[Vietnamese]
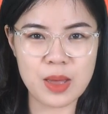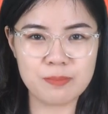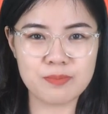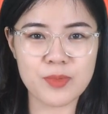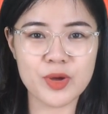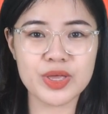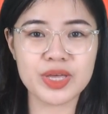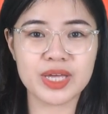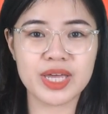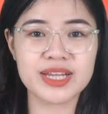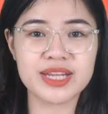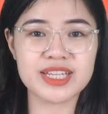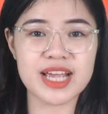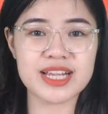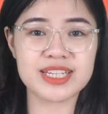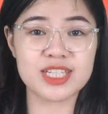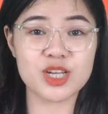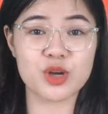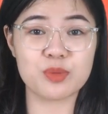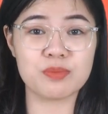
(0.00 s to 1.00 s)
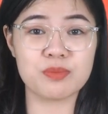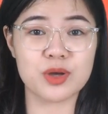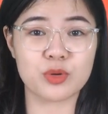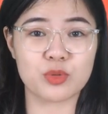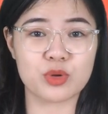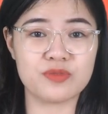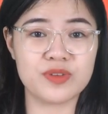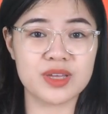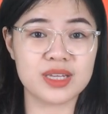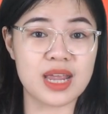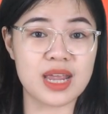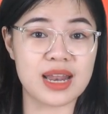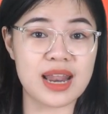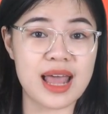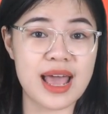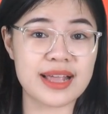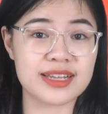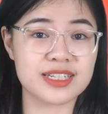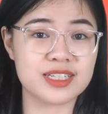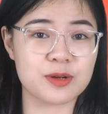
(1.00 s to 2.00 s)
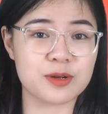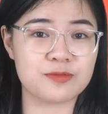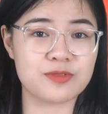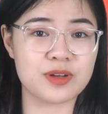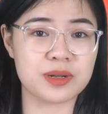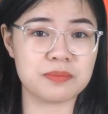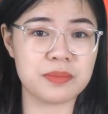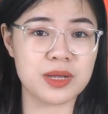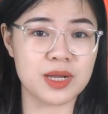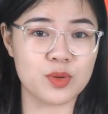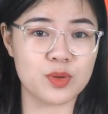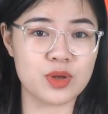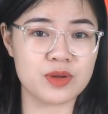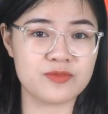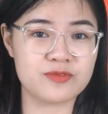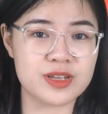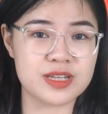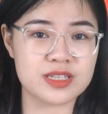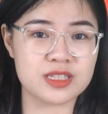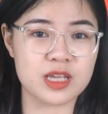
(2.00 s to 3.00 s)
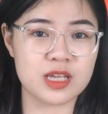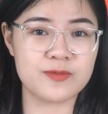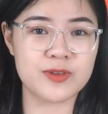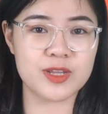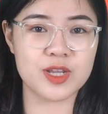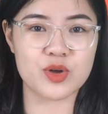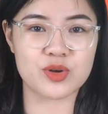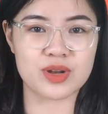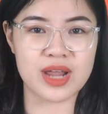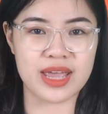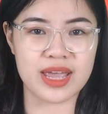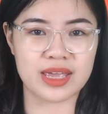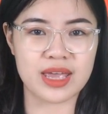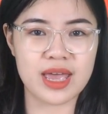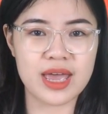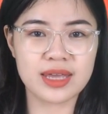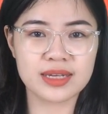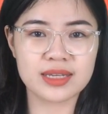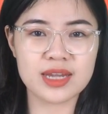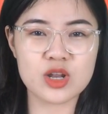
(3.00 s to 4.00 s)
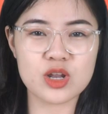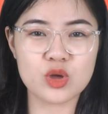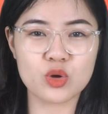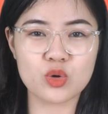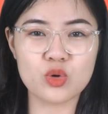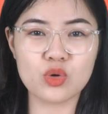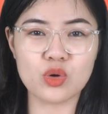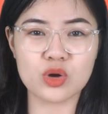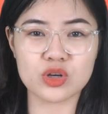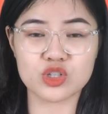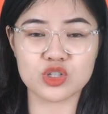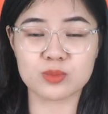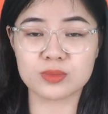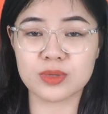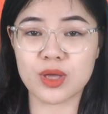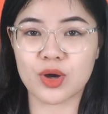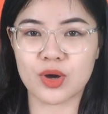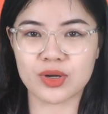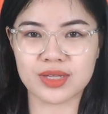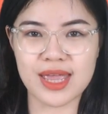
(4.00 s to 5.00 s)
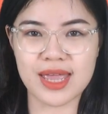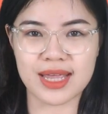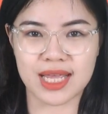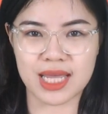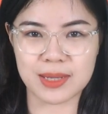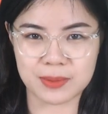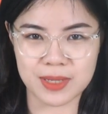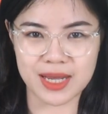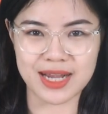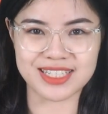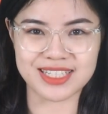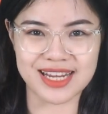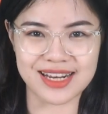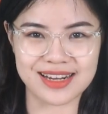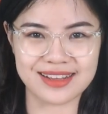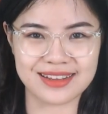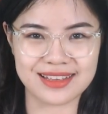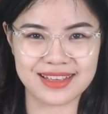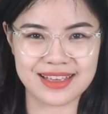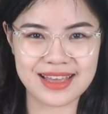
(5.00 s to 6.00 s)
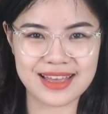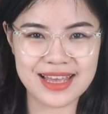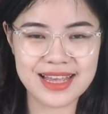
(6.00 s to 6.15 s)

Mọi ý kiến trái chiều mời quý vị để lại trong phần bình luận phía dưới video này để đội ngũ của chúng tôi có thể kịp thời trả lời.